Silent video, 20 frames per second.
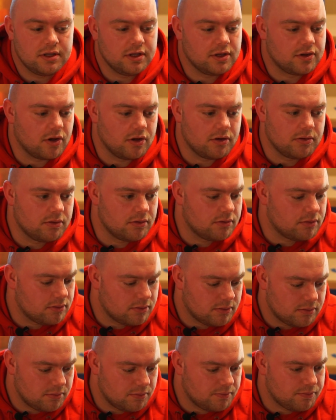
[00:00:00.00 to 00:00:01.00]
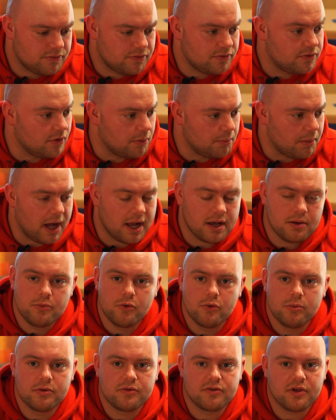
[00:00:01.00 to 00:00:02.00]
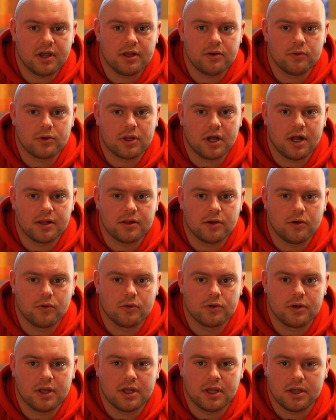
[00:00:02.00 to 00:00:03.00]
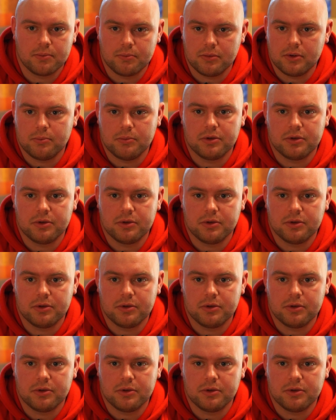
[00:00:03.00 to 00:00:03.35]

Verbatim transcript: Die können normale Möbel sein oder halt auch nachher